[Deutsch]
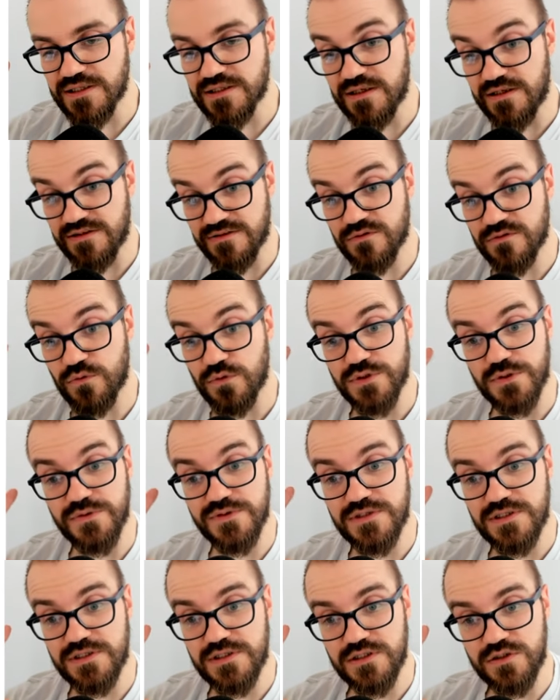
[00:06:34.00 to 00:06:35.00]
das ist
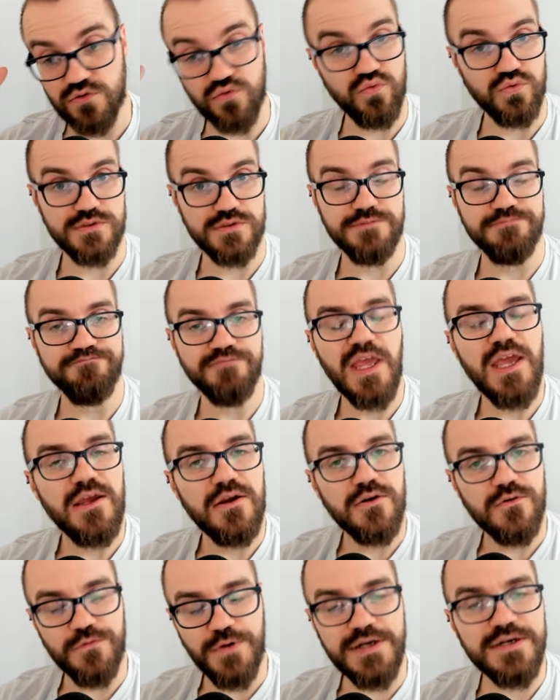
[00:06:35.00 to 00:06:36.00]
durchaus gut,
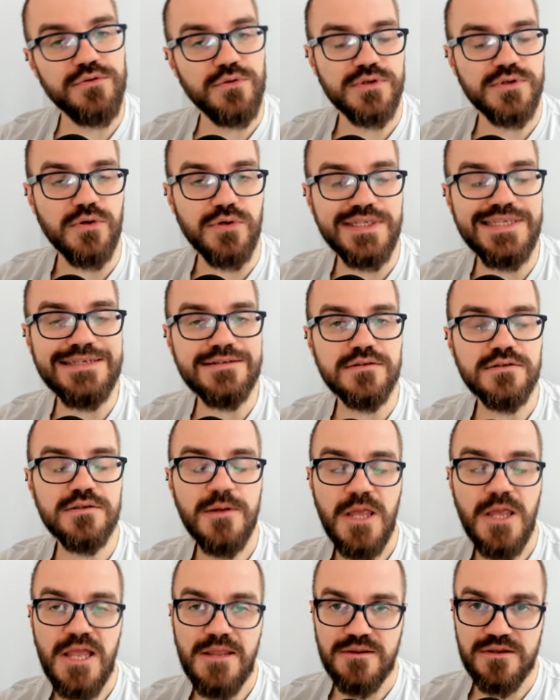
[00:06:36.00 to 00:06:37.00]
weil natürlich auch hier
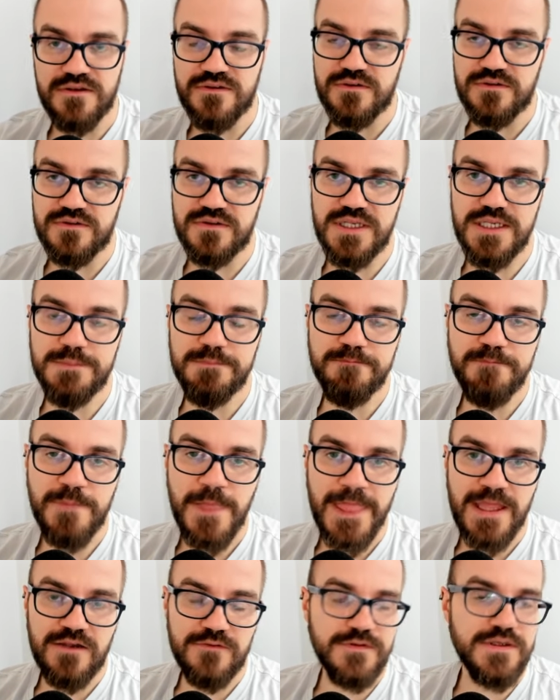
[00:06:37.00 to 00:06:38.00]
das System
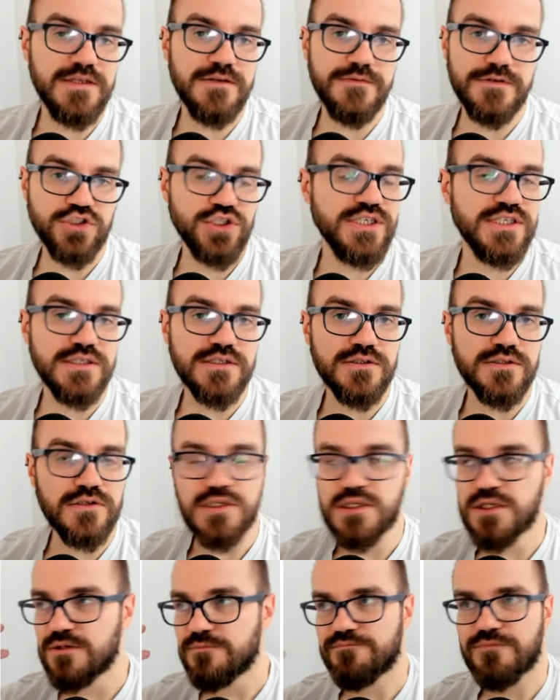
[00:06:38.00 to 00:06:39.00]
viele verschiedene
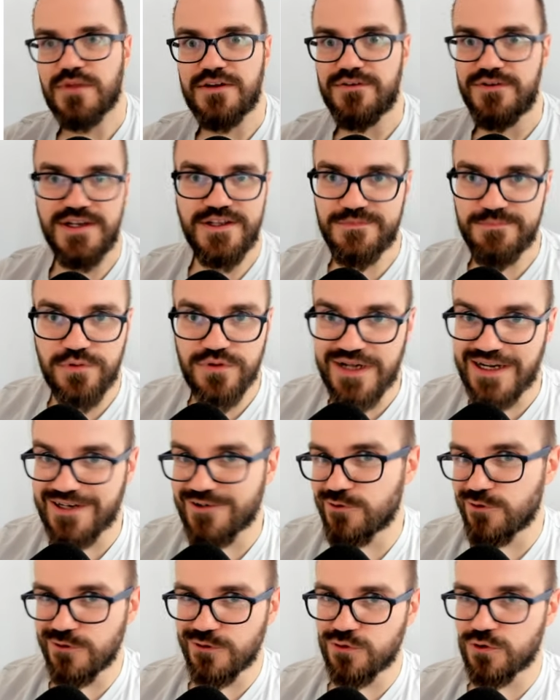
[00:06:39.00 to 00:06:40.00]

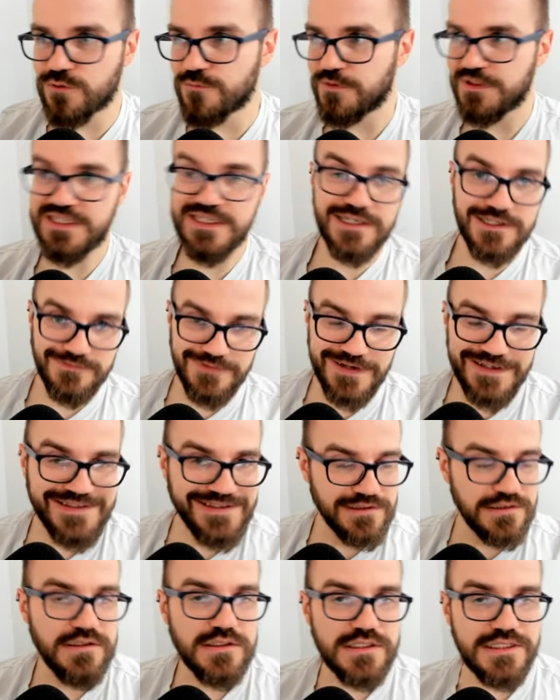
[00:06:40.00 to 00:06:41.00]
Facebook-Ankündigungen von
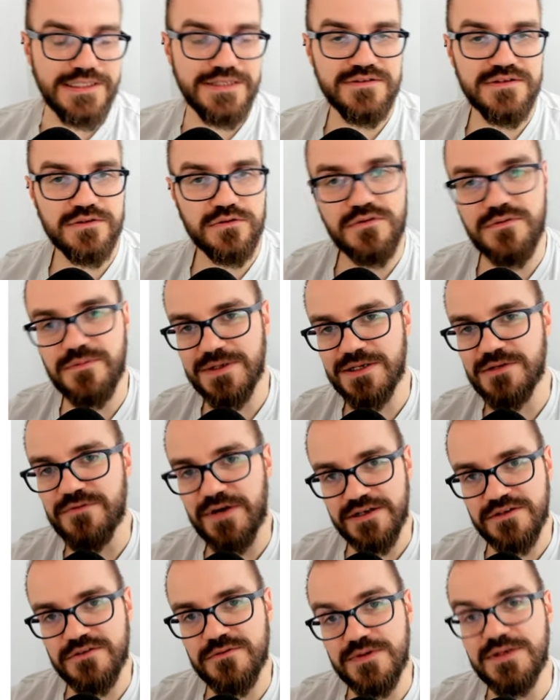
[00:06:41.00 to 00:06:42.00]
irgendwas äh, gelesen hat und deswegen
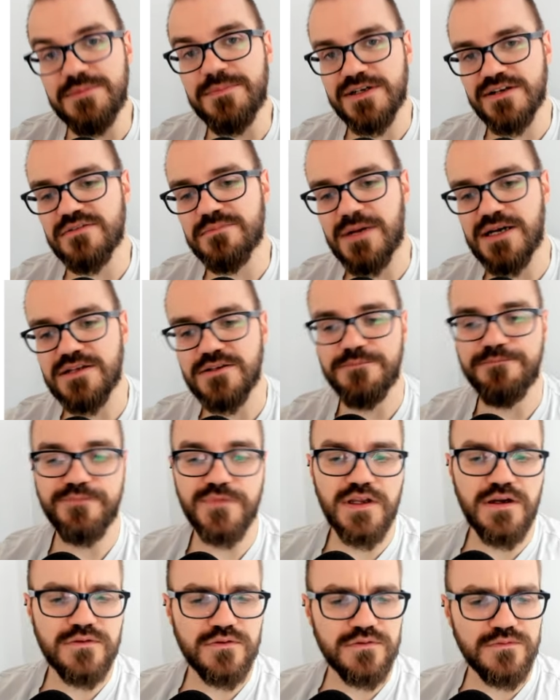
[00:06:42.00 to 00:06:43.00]
weiß, wie man das macht.
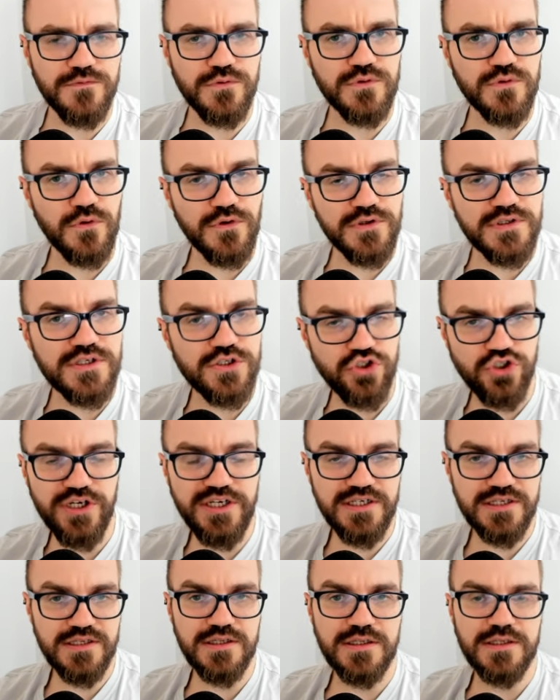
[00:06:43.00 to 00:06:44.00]
Ja, also für solche
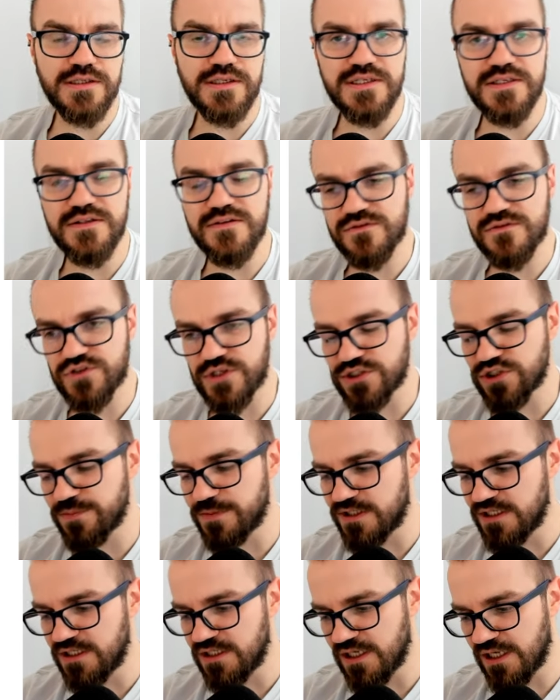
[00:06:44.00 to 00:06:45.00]
Geschichten ist
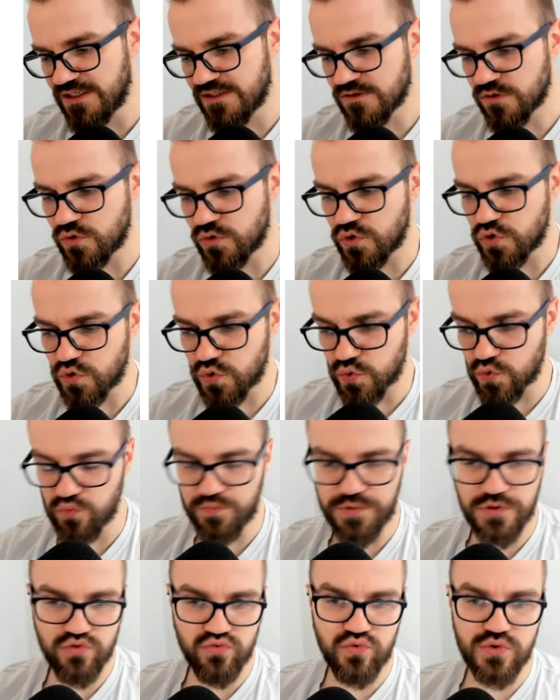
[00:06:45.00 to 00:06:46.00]
ChatGPT echt
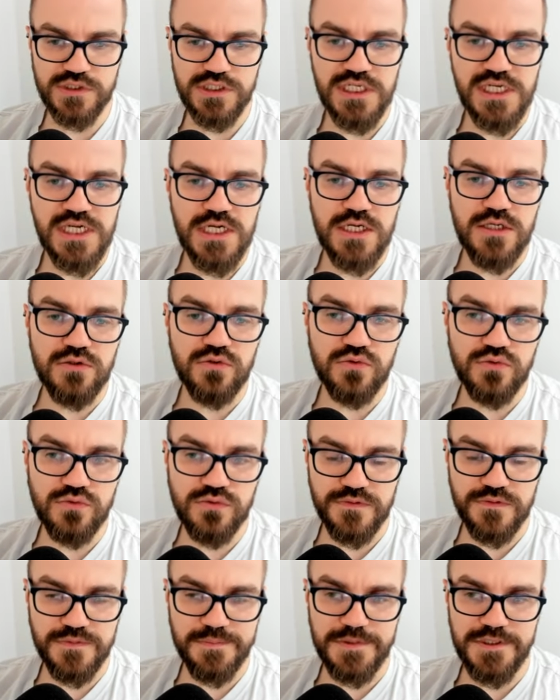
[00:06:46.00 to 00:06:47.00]
super gut
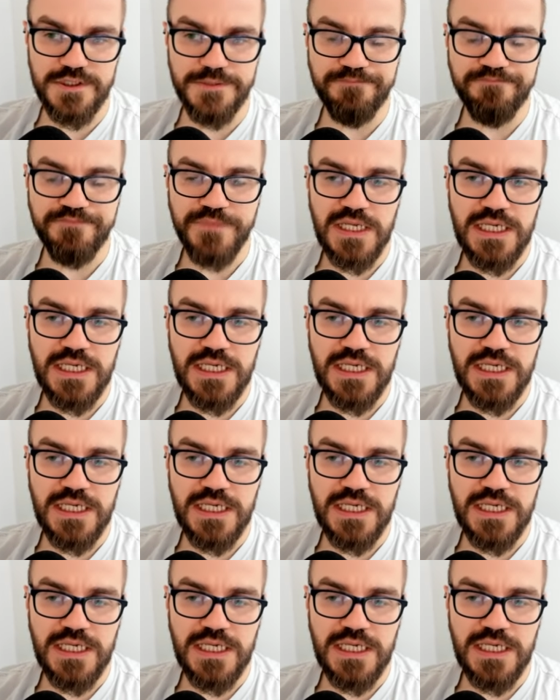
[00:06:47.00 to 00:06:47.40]
nutzbar.